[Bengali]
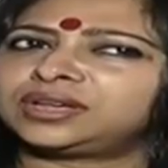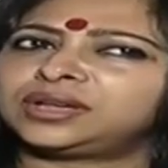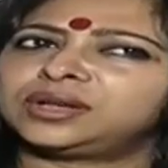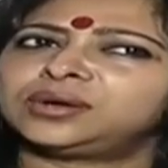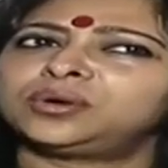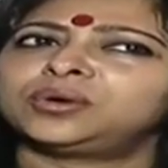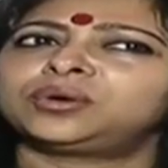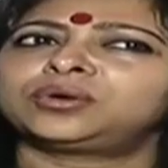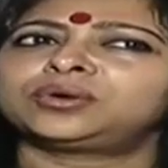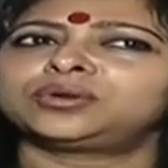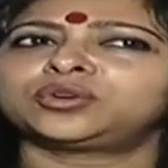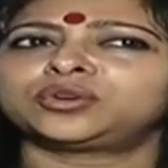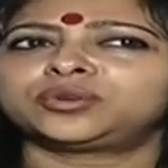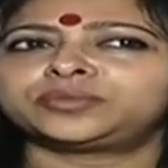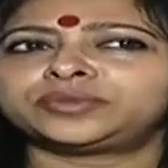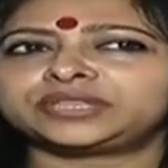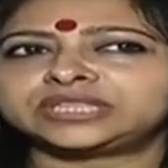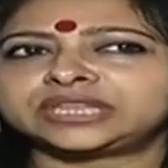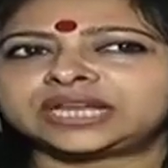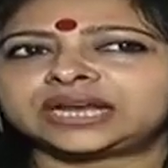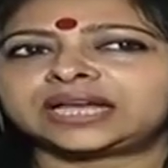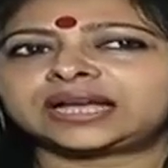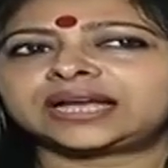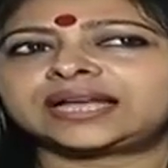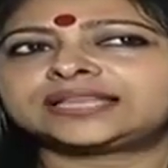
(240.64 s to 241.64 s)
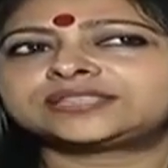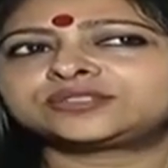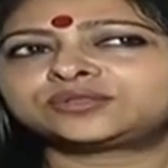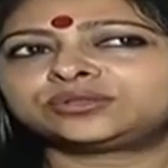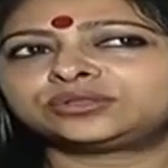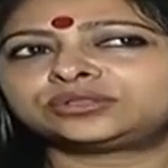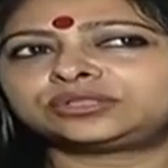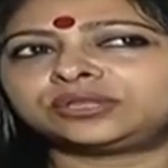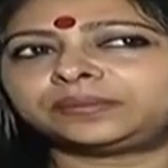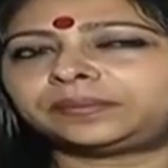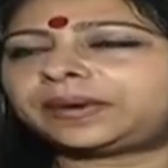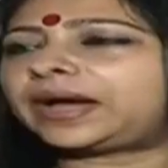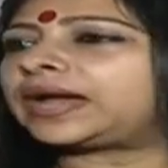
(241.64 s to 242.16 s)
ওরকমই যারা কাজ
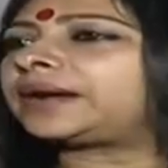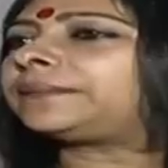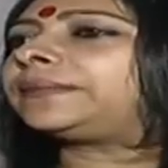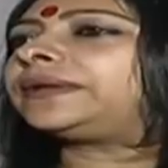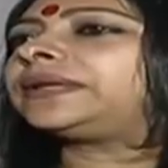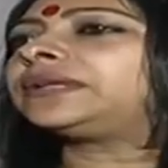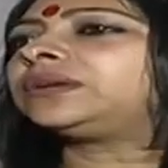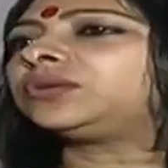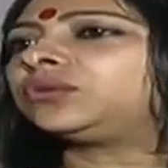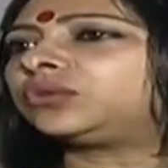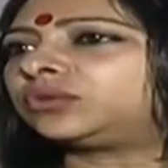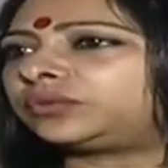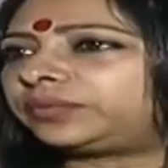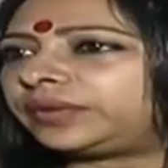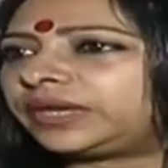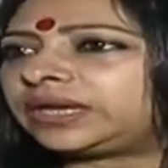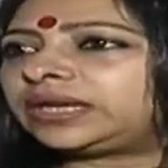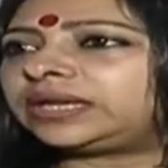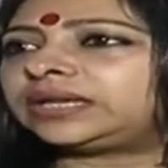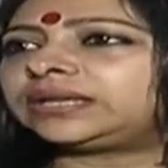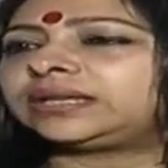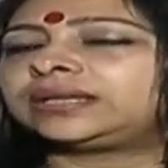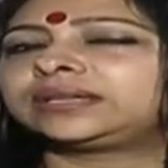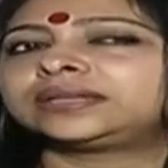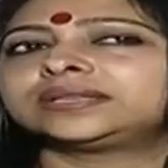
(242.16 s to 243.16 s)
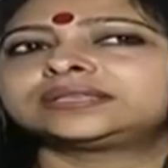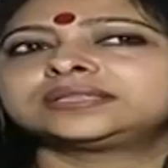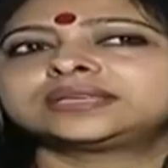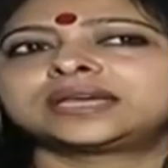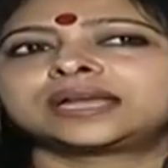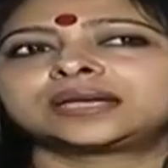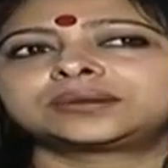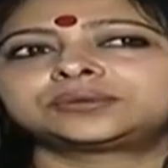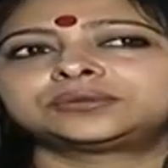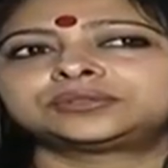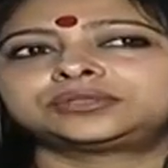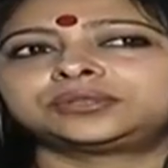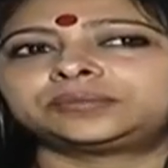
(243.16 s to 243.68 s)
করতে পারবেন করবেন
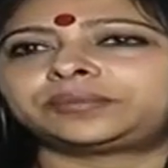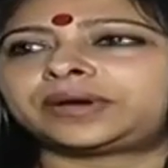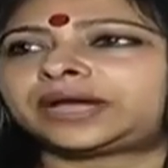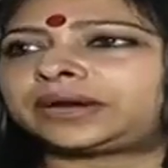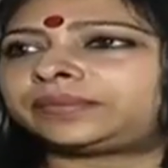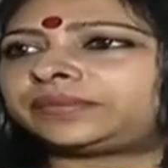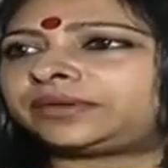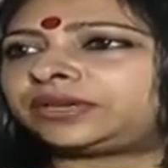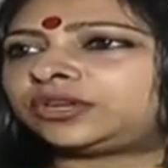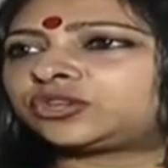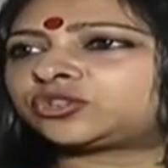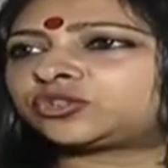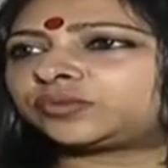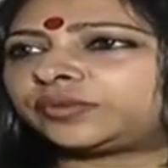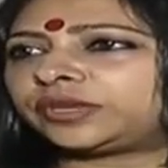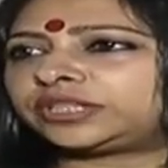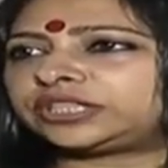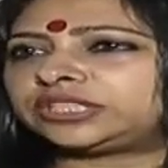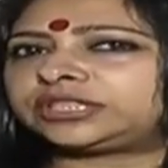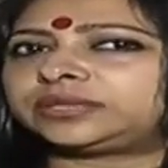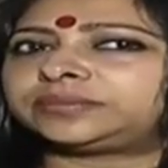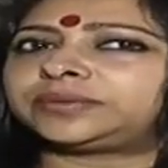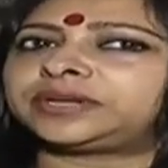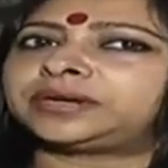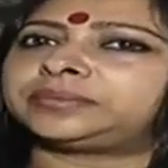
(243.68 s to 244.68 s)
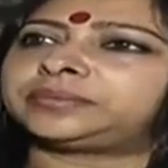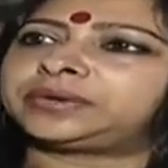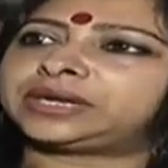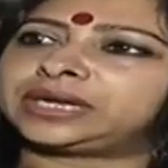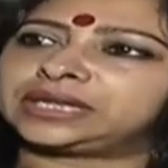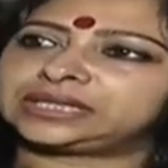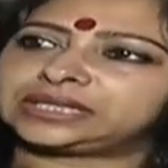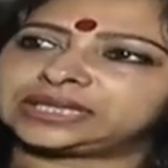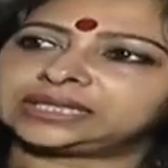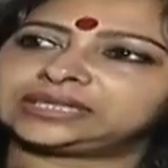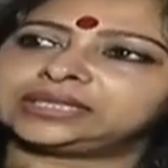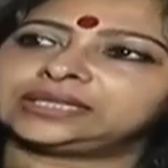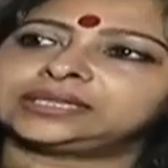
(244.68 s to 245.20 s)
যারা করতে পারবেন না সময় দিতে পারবেন না
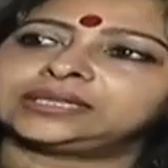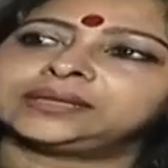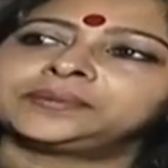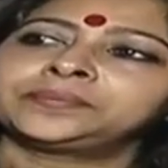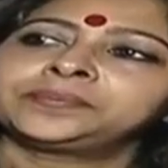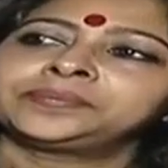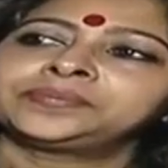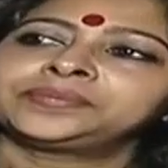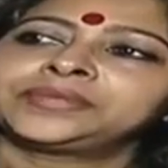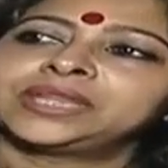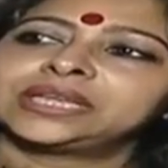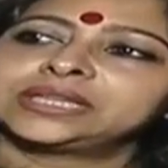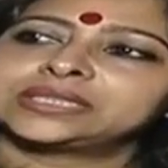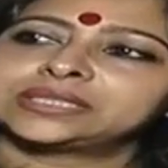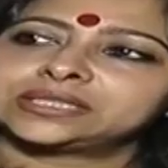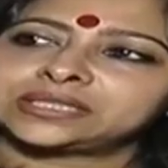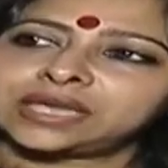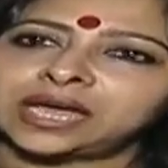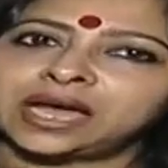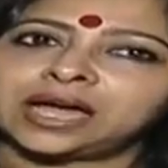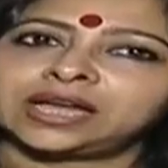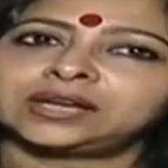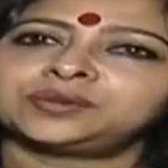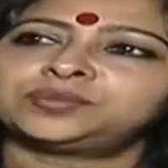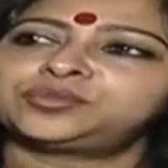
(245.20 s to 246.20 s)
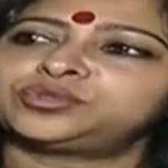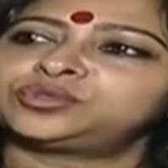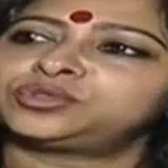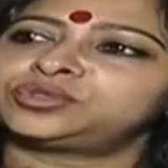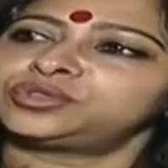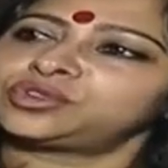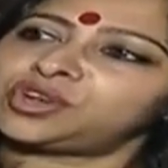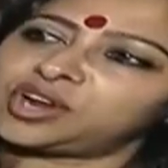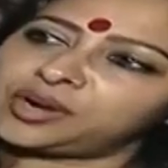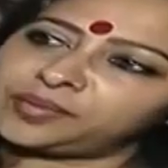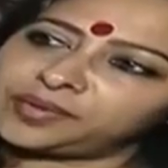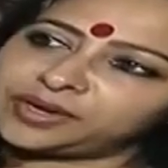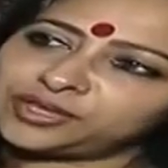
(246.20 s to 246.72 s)
তাদের স্থান পূরণ
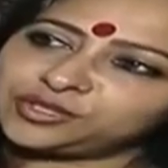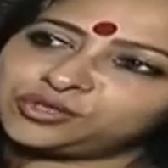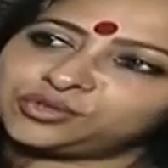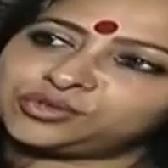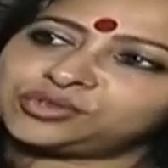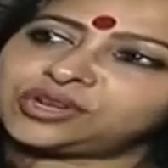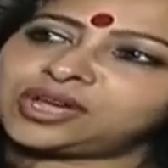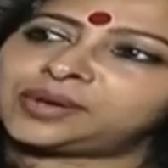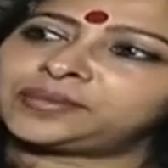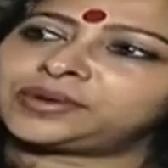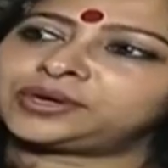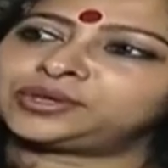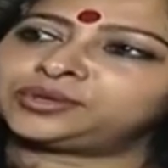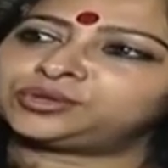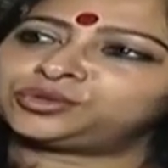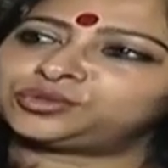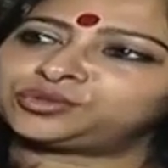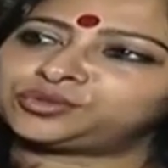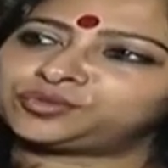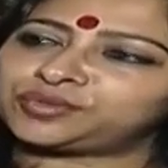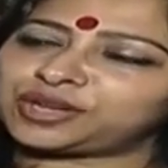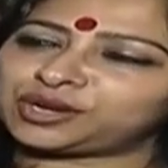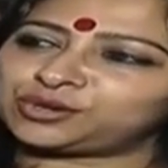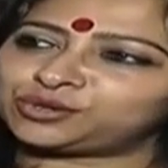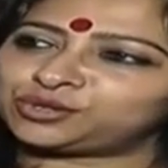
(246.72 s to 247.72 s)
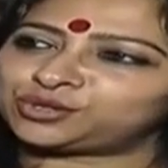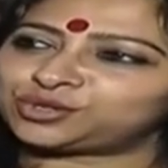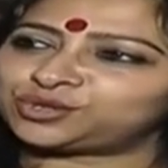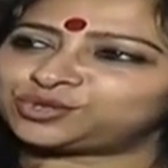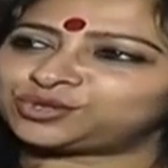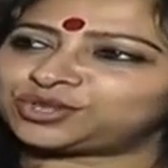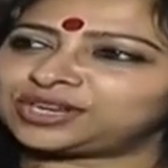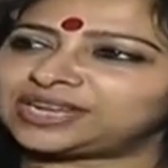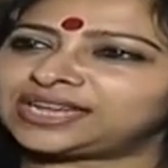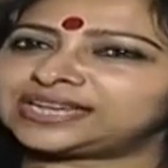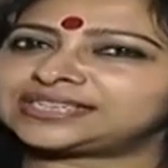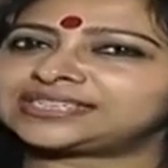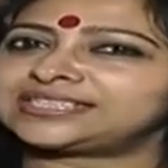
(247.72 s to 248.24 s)
করবার জন্য আবার নতুন মানুষও
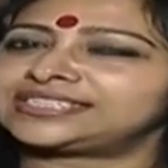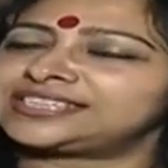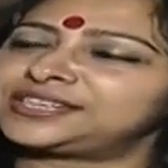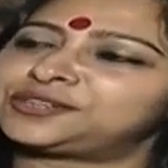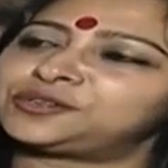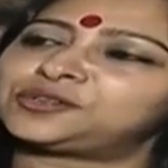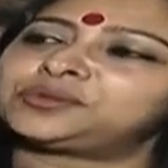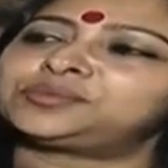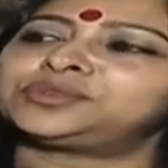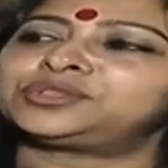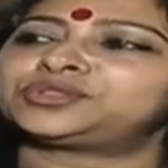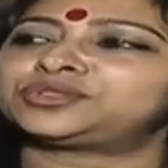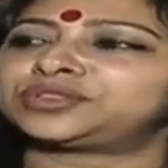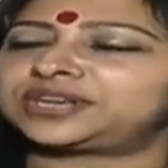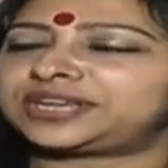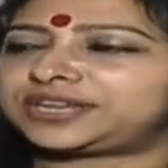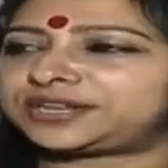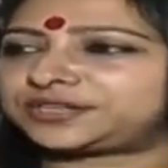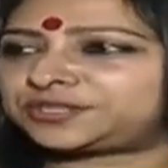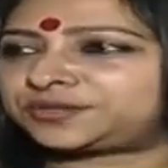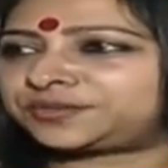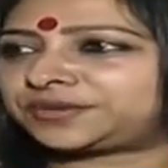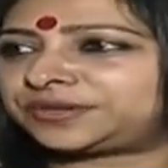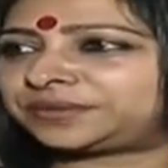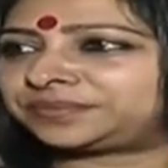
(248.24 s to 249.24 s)
চলে আসে সেরকমই চলে আসবে